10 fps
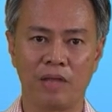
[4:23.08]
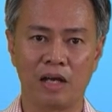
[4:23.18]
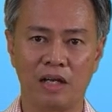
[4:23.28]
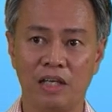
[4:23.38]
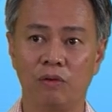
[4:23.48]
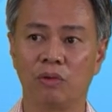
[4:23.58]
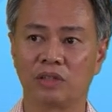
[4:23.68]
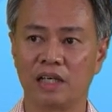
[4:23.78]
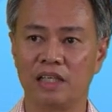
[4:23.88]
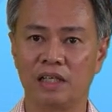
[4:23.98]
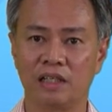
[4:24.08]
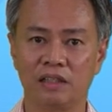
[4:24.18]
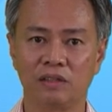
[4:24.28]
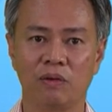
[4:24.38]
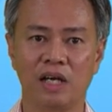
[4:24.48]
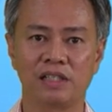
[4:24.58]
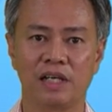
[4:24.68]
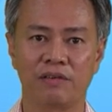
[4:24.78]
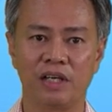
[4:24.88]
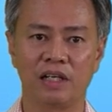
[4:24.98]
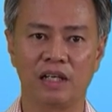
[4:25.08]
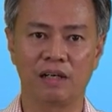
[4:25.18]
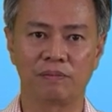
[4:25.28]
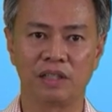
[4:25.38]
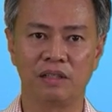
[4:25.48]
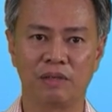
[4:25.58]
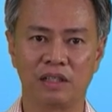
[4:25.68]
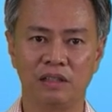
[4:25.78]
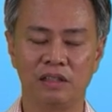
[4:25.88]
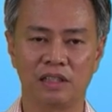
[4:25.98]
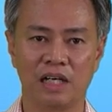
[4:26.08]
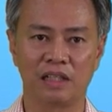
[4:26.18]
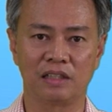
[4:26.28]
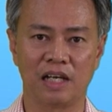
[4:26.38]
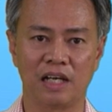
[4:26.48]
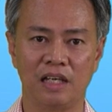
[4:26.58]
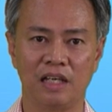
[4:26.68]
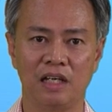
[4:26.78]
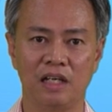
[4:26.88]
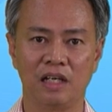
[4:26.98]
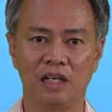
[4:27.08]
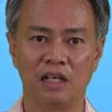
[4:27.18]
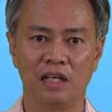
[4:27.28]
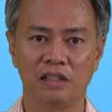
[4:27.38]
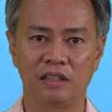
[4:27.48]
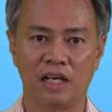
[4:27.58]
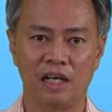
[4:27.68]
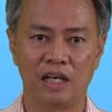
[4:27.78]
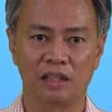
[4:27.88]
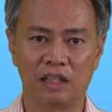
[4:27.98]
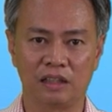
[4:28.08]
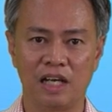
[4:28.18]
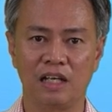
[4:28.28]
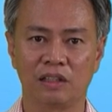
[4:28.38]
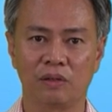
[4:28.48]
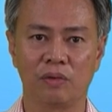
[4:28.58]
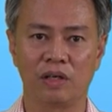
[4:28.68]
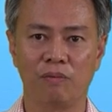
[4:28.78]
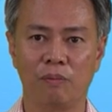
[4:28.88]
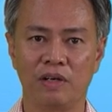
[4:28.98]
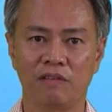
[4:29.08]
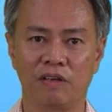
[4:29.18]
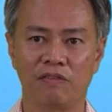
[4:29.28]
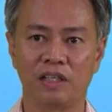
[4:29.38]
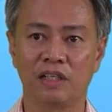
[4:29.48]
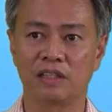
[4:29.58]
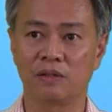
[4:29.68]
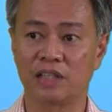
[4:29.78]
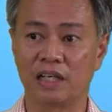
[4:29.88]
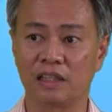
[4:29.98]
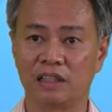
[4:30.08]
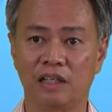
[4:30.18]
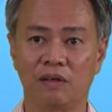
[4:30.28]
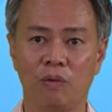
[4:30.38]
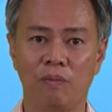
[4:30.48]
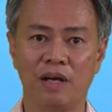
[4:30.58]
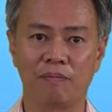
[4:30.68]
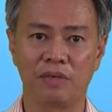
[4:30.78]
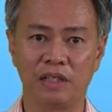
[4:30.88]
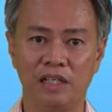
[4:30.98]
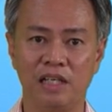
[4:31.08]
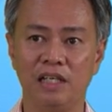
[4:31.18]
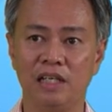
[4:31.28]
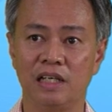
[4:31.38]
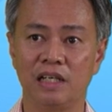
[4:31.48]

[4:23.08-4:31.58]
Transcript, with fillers: อักริโวตาอิกหรือโซลาร์แชร์ริงนะครับ ซึ่งมันก็คือการใช้ใช้ติดตั้งตัวระบบผลิตไฟฟ้าจากเซลล์แสงอาทิตย์ ร่วมกับพื้นที่